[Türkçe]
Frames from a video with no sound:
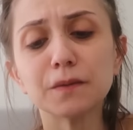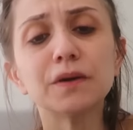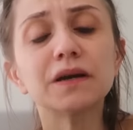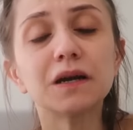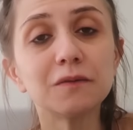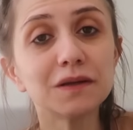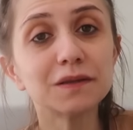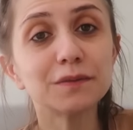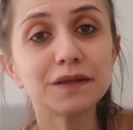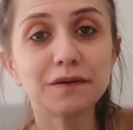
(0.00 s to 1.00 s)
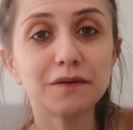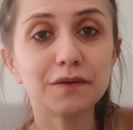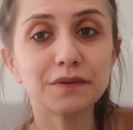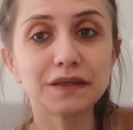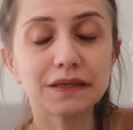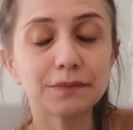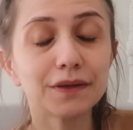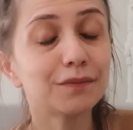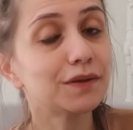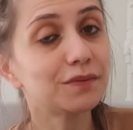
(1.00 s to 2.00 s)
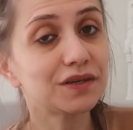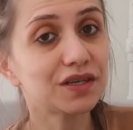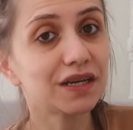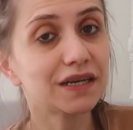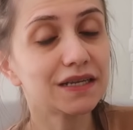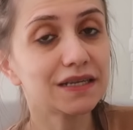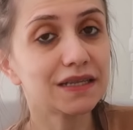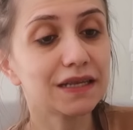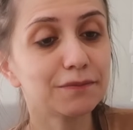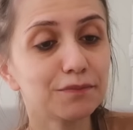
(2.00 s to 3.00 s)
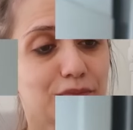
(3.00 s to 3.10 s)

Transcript: Ben kahvaltıma devam edeyim hem de bir şeyler izleyeyim.